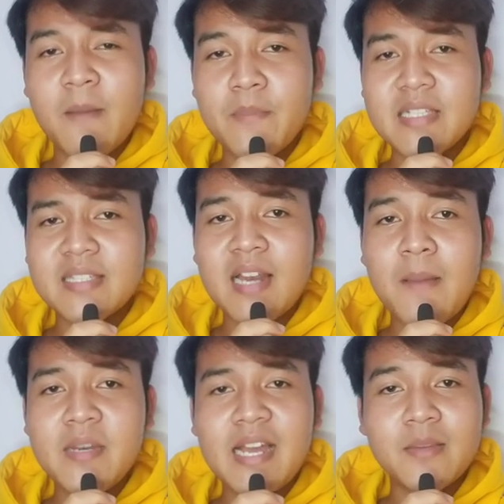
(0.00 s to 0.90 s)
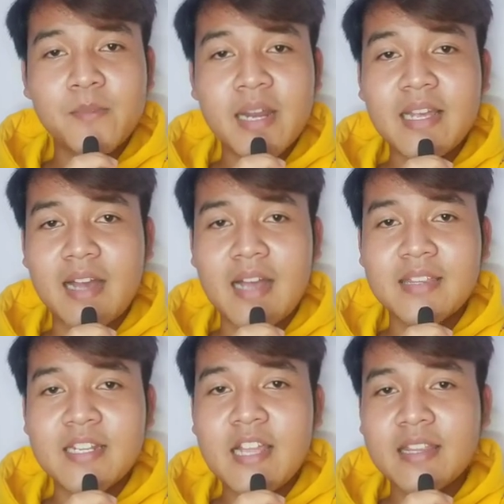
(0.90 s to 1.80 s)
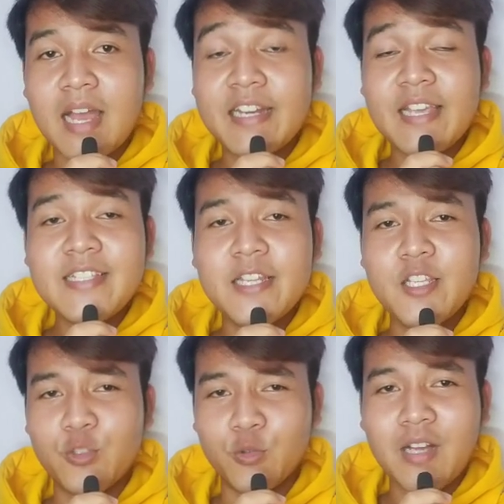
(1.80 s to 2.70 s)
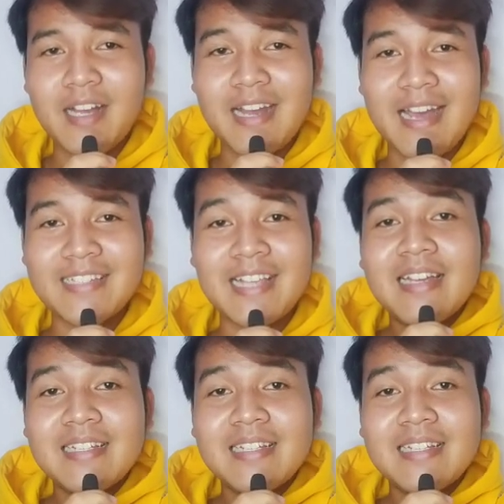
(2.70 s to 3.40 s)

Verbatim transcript: tapi setelah melihat mereka ternyata dia jadi suka guys.